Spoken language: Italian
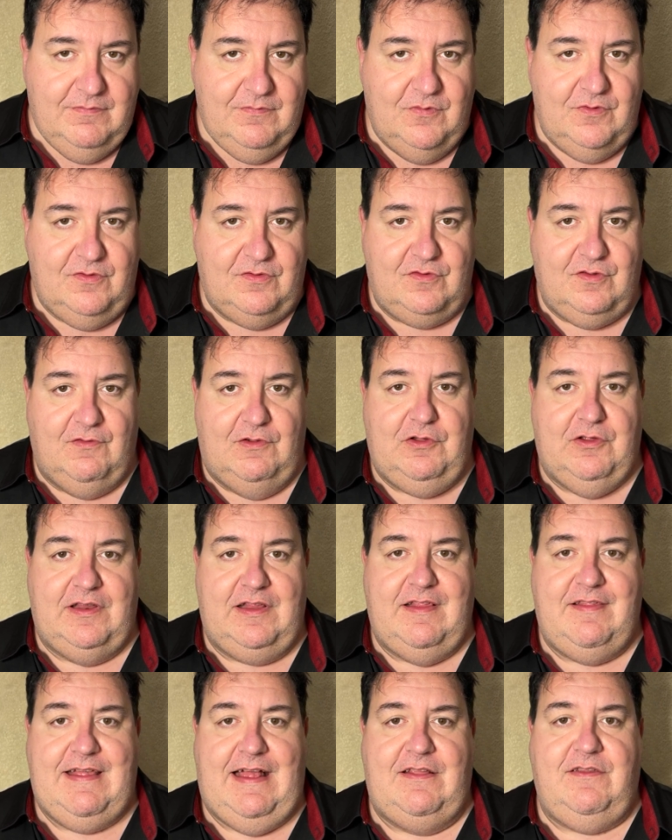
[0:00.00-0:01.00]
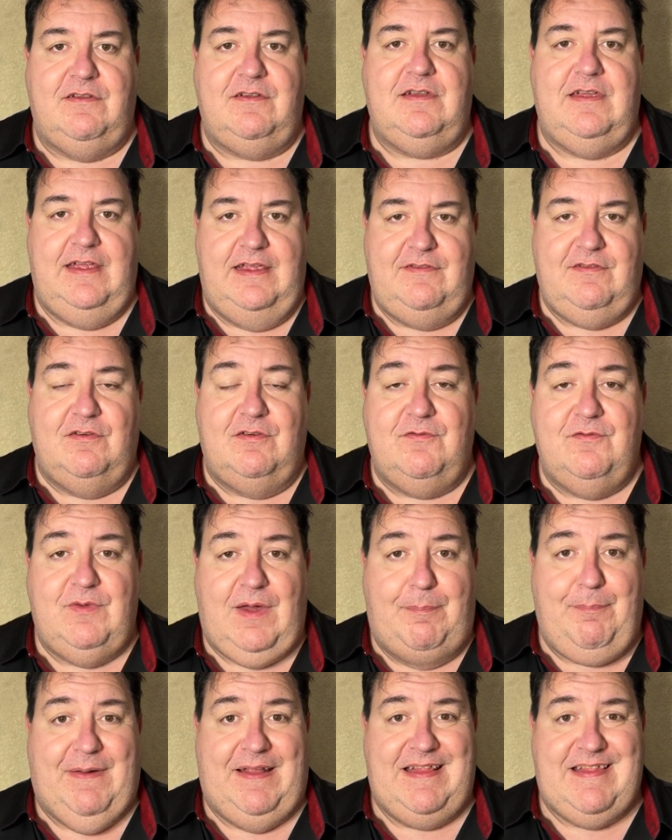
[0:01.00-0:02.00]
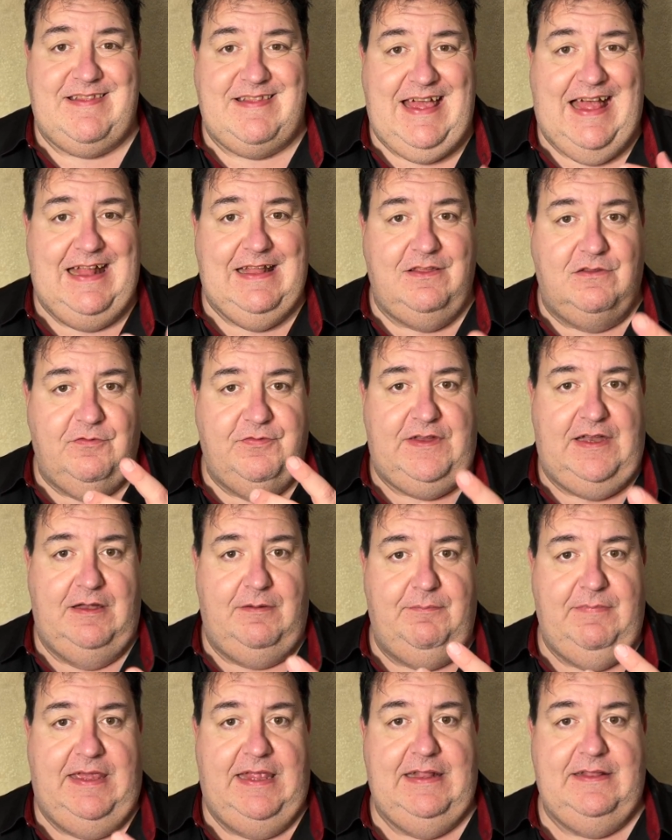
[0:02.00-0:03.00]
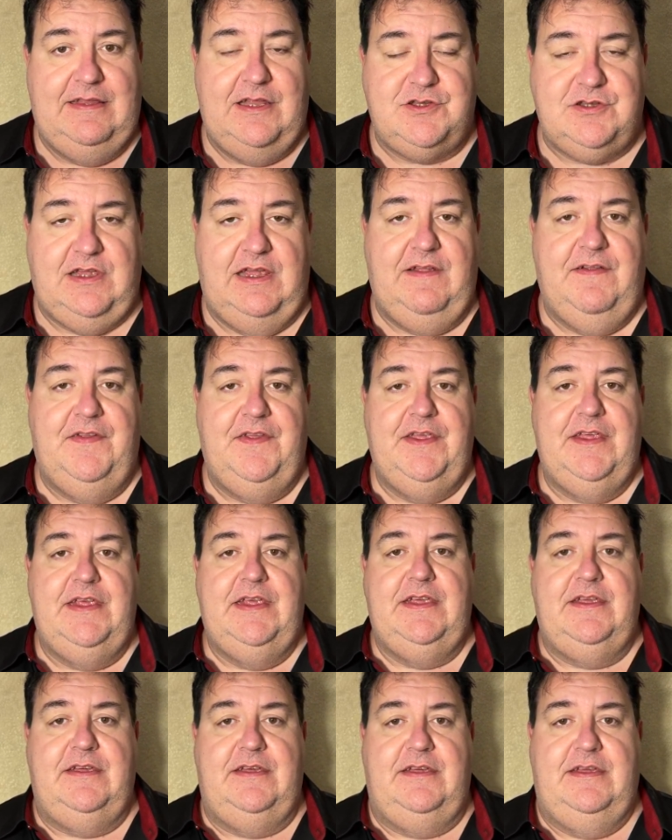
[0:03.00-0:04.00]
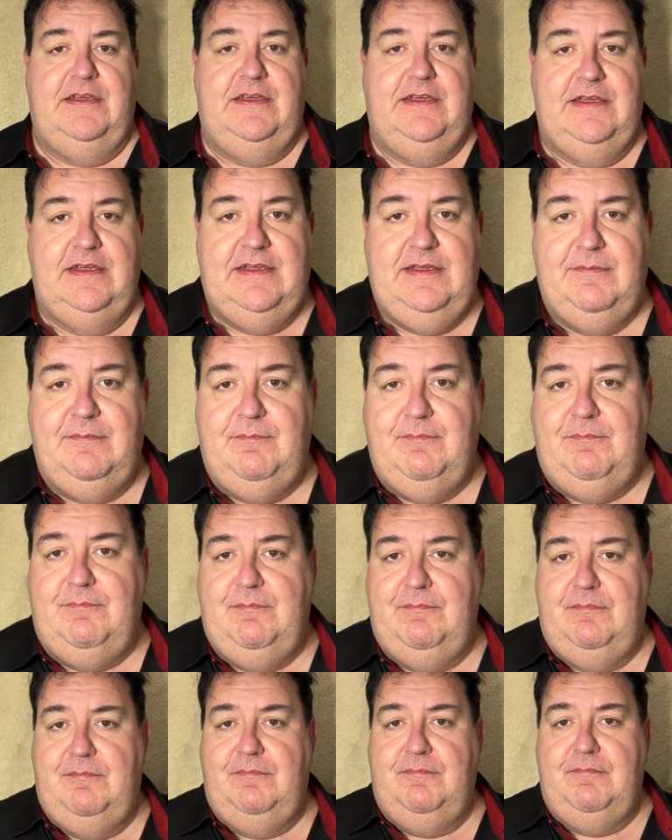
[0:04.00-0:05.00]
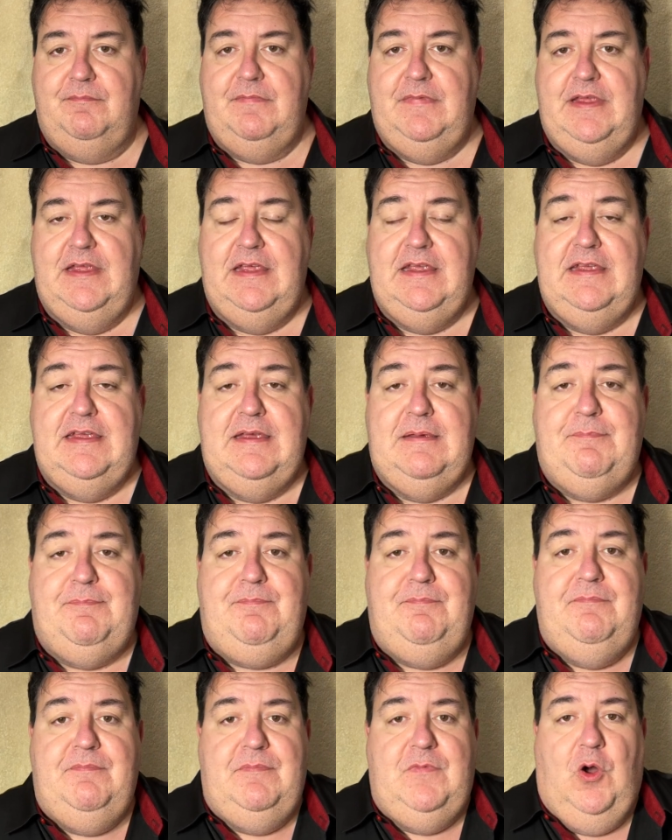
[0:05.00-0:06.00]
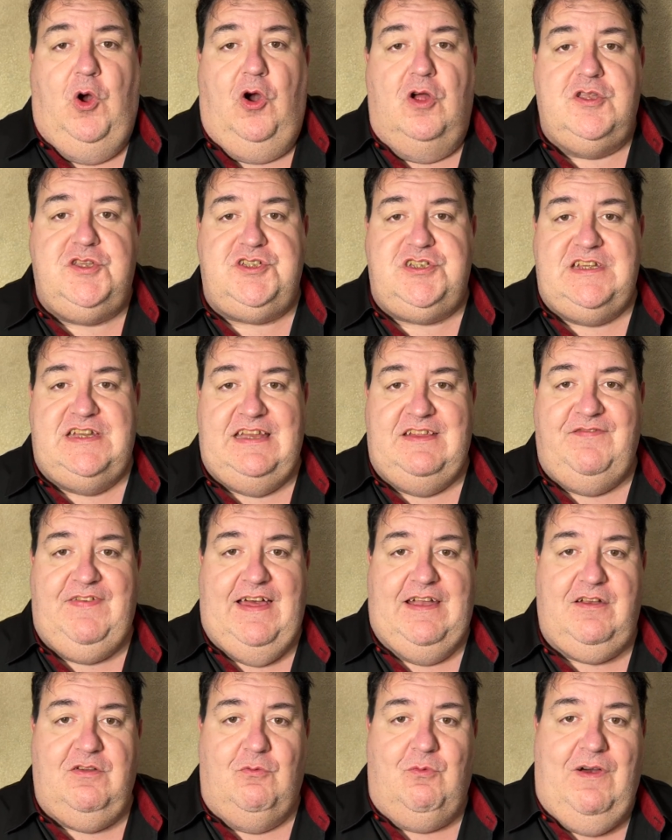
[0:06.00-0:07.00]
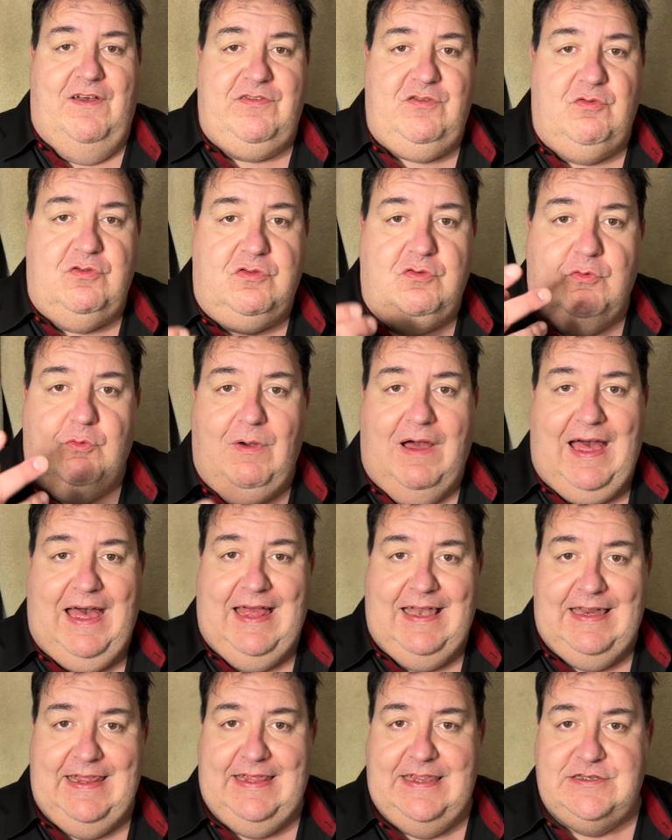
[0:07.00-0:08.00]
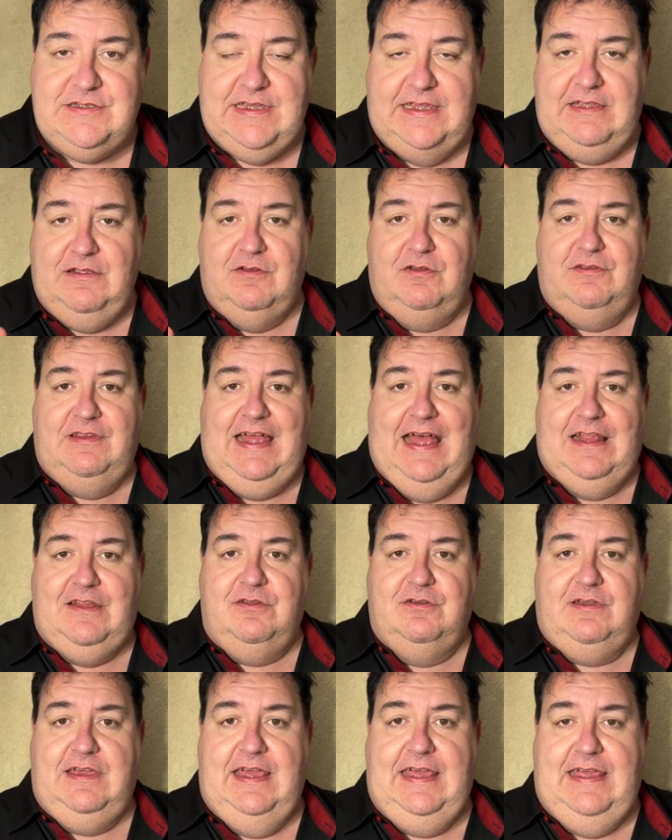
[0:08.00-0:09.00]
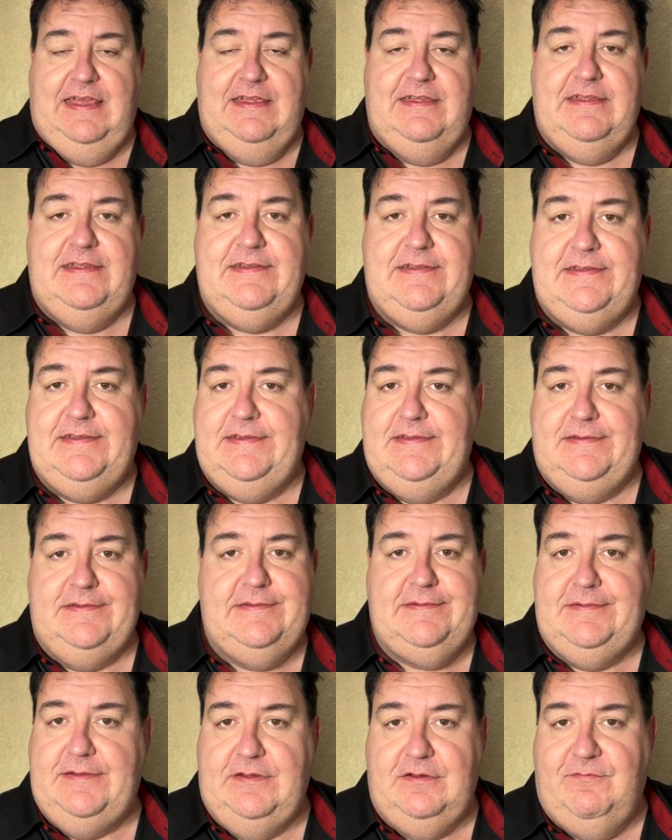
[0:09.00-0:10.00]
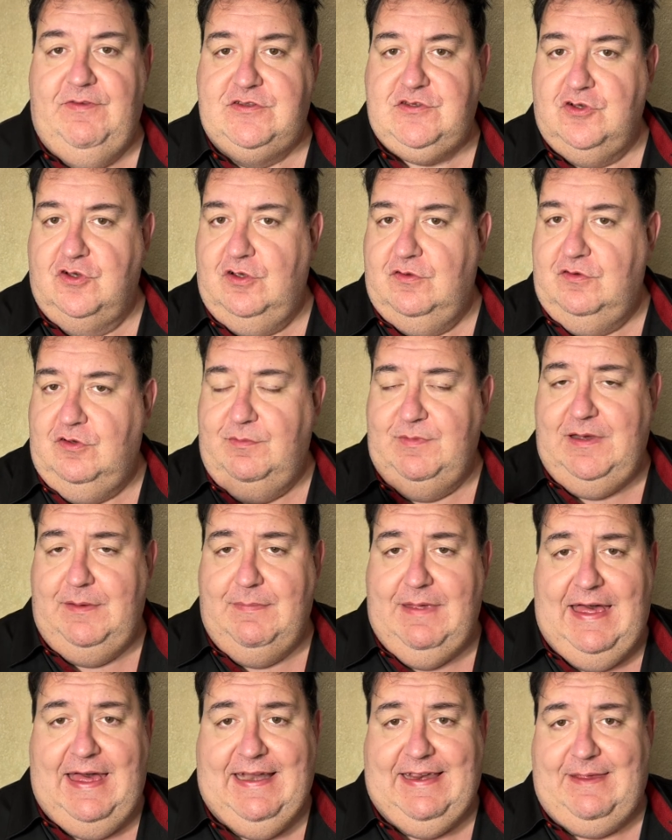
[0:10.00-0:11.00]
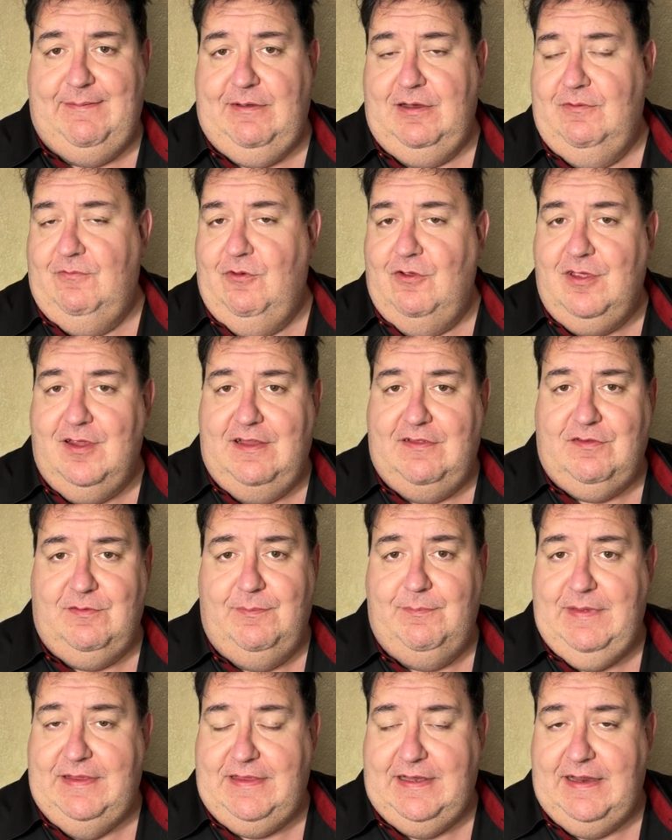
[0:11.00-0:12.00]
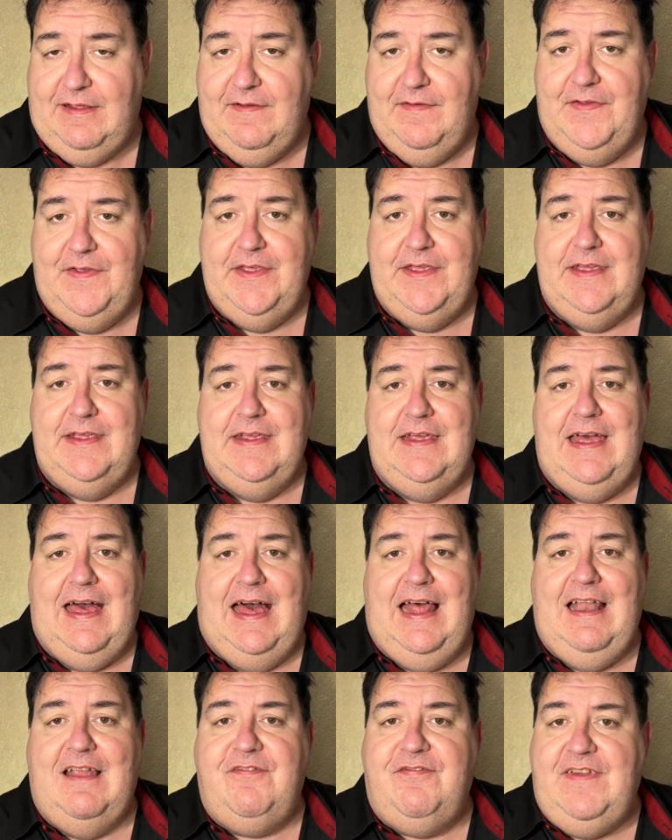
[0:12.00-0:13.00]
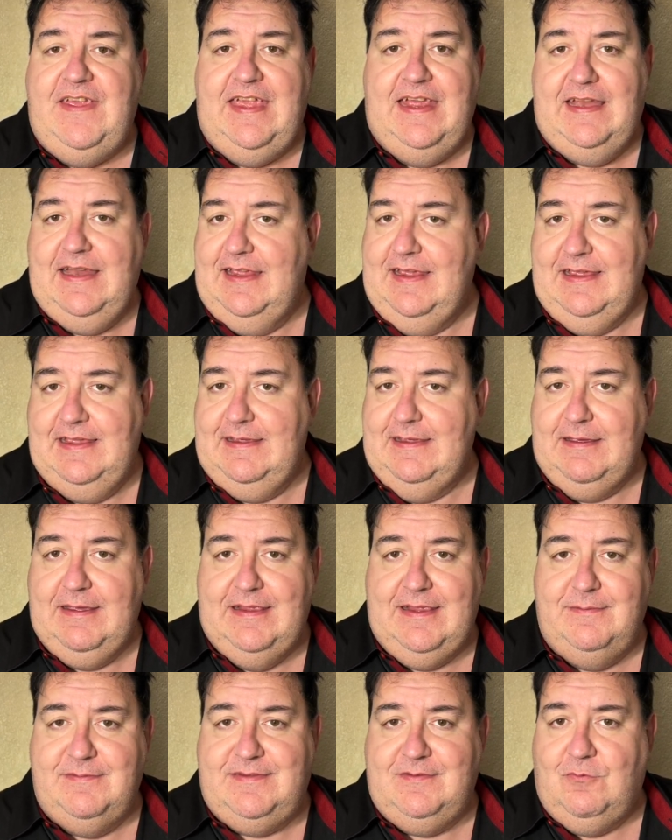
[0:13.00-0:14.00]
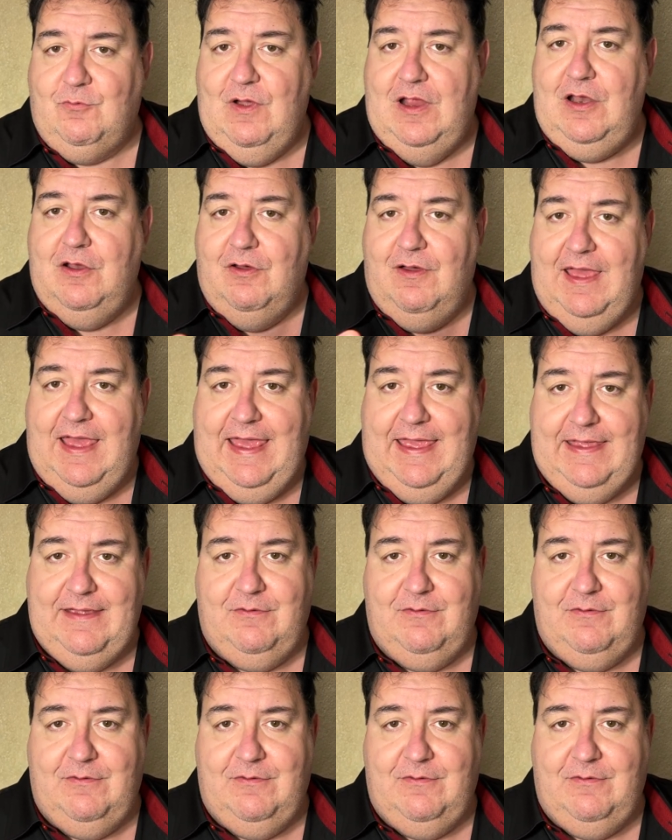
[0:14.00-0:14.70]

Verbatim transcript: sto valorizzando e sto apprezzando finalmente, cioè, ehm, oggi li fanno quasi tutti uguali. Cioè, io ho notato che non faccio nomi di marche, che non voglio adesso mettere. Alla fine, quello è.